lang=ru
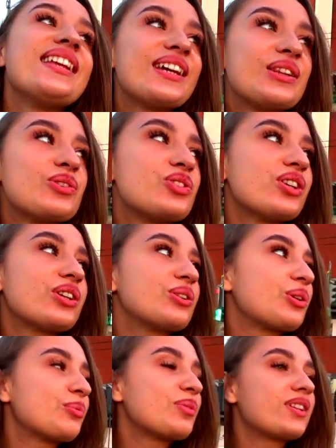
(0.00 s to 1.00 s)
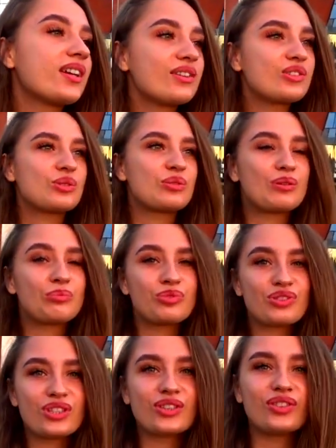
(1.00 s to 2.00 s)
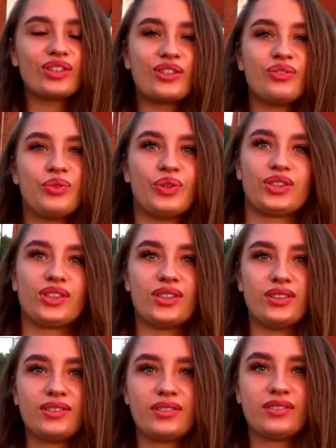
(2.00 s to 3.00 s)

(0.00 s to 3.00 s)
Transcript: Нет, ну чел, который мне нравится, не будут скидывать такие фотки.